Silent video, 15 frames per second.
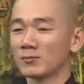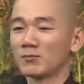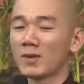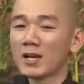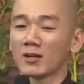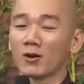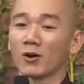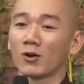
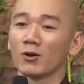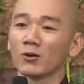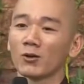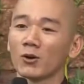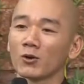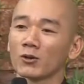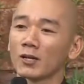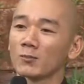mà đó
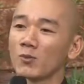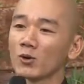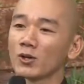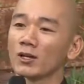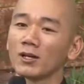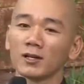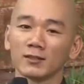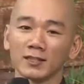còn là một
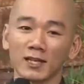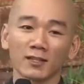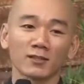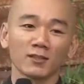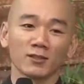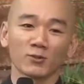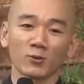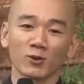cái lời nhắc
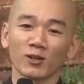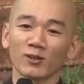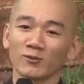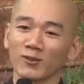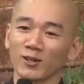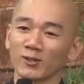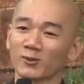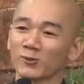nhở của
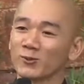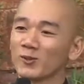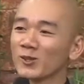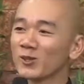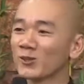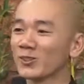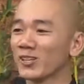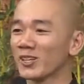Đức Phật. Quý
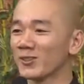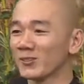vị còn nhớ